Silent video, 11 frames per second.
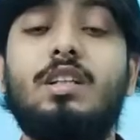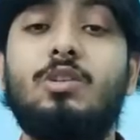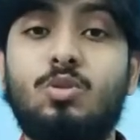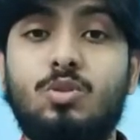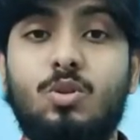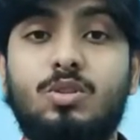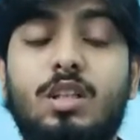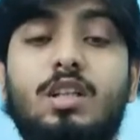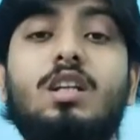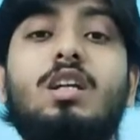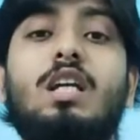ইউজ
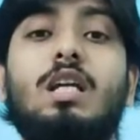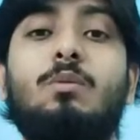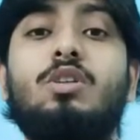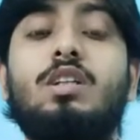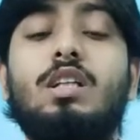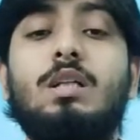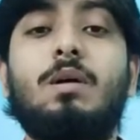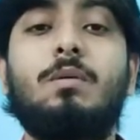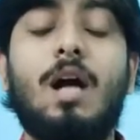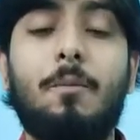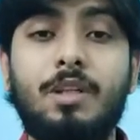করছেন এবং কী
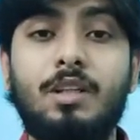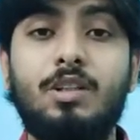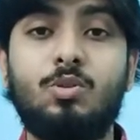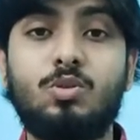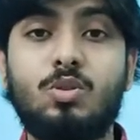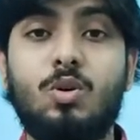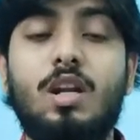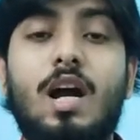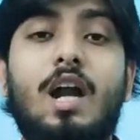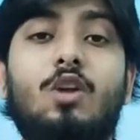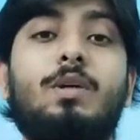কীভাবে আপনি ইউজ করলে
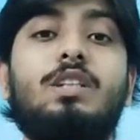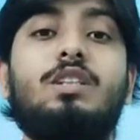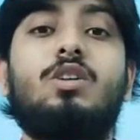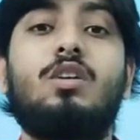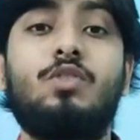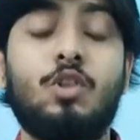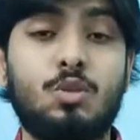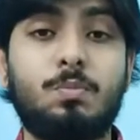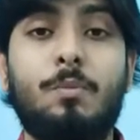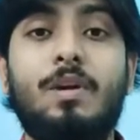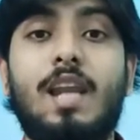আরও বেশি করে ভিউজ
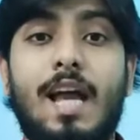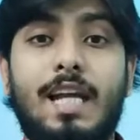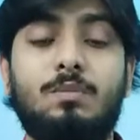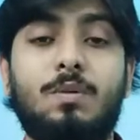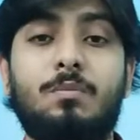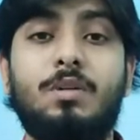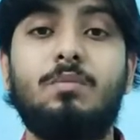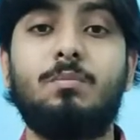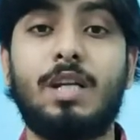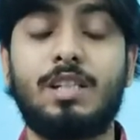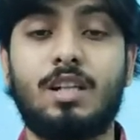পাবেন লাইকস পাবেন
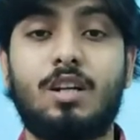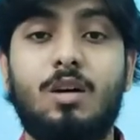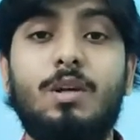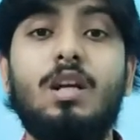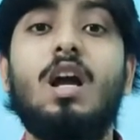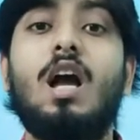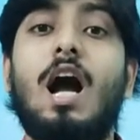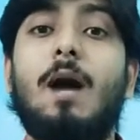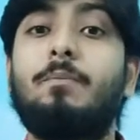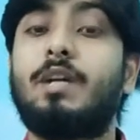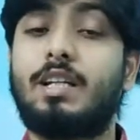মেনশন হবে
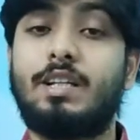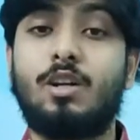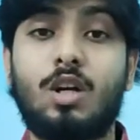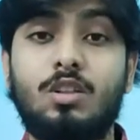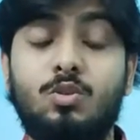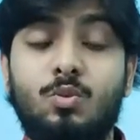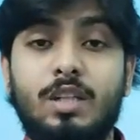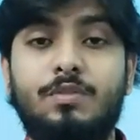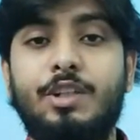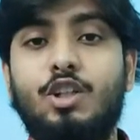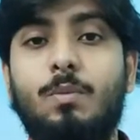আপনাকে নিয়ে লোকে ডুয়েট
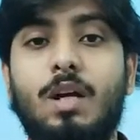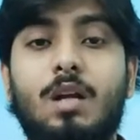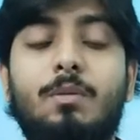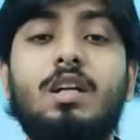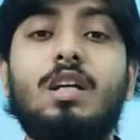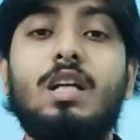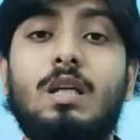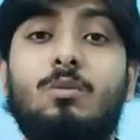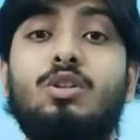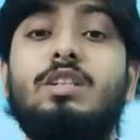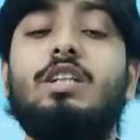ভিডিও বানাবে
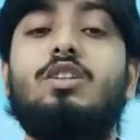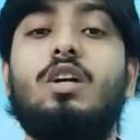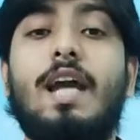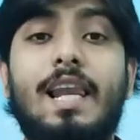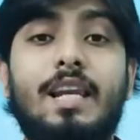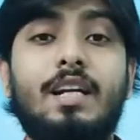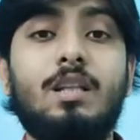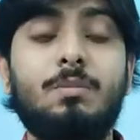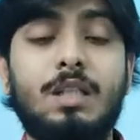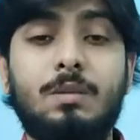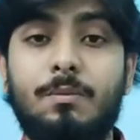এবং টিকটক অ্যালগোরিদম
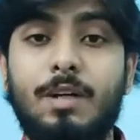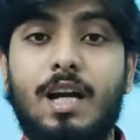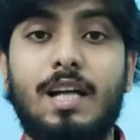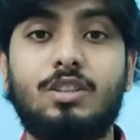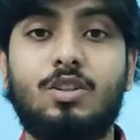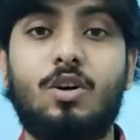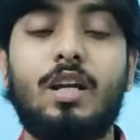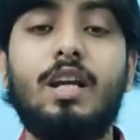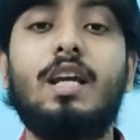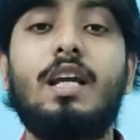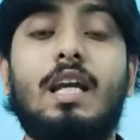কীভাবে কাজ করে
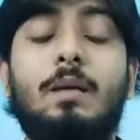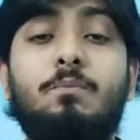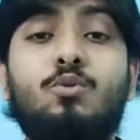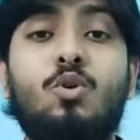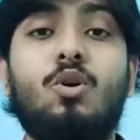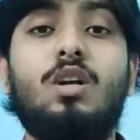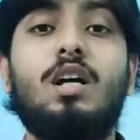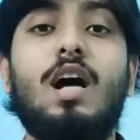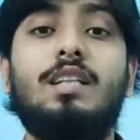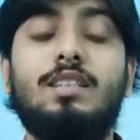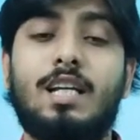এই পুরোটা
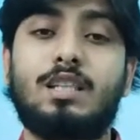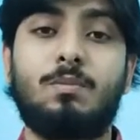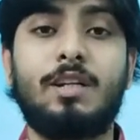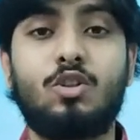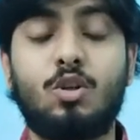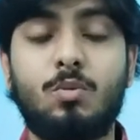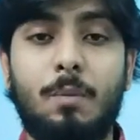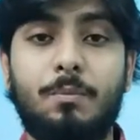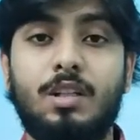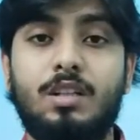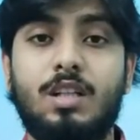আজকে এক্সপ্লেন করব
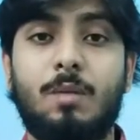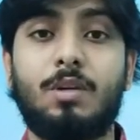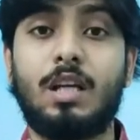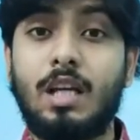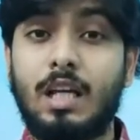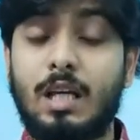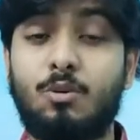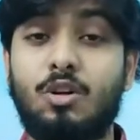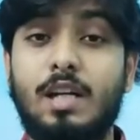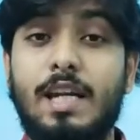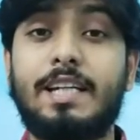আপনাদের সামনে এবং
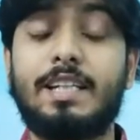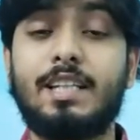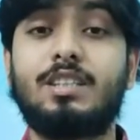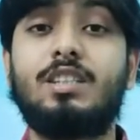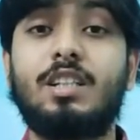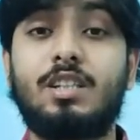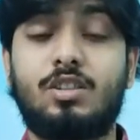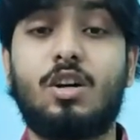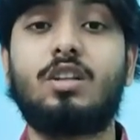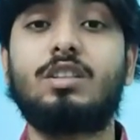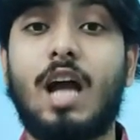লেটেস্ট
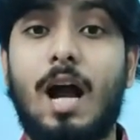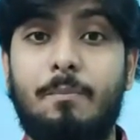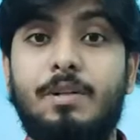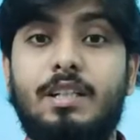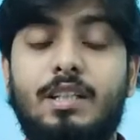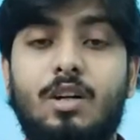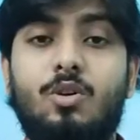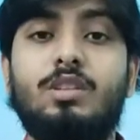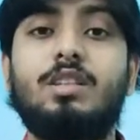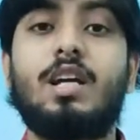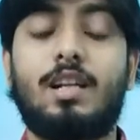টিকটক যে আপডেটটা
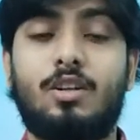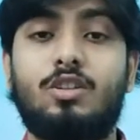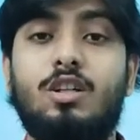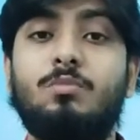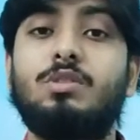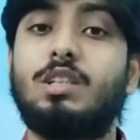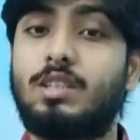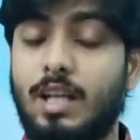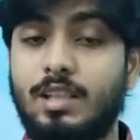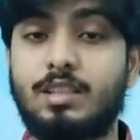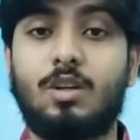রয়েছে অ্যালগোরিদম যে
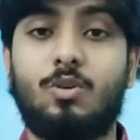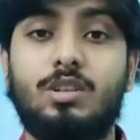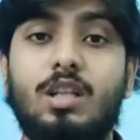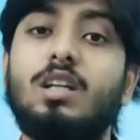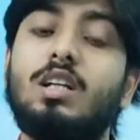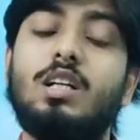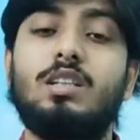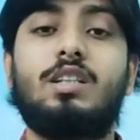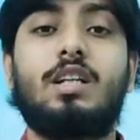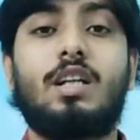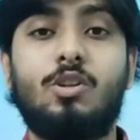চেঞ্জটা হয়েছে
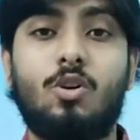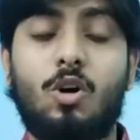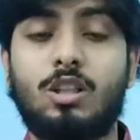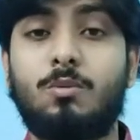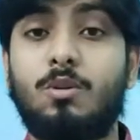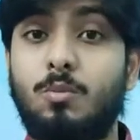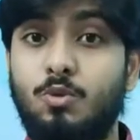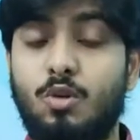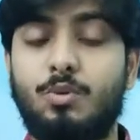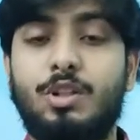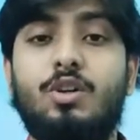সেটা নিয়েও কথা বলবো
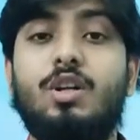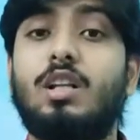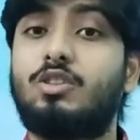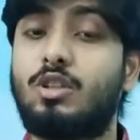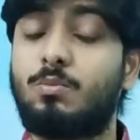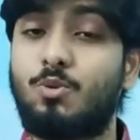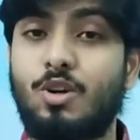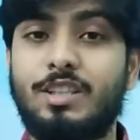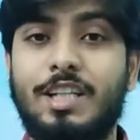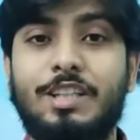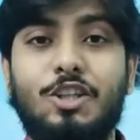পুরো ভিডিওটা তার জন্য পুরোটা
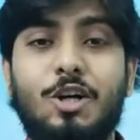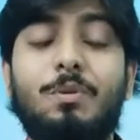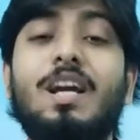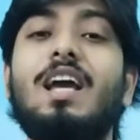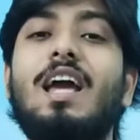দেখতে হবে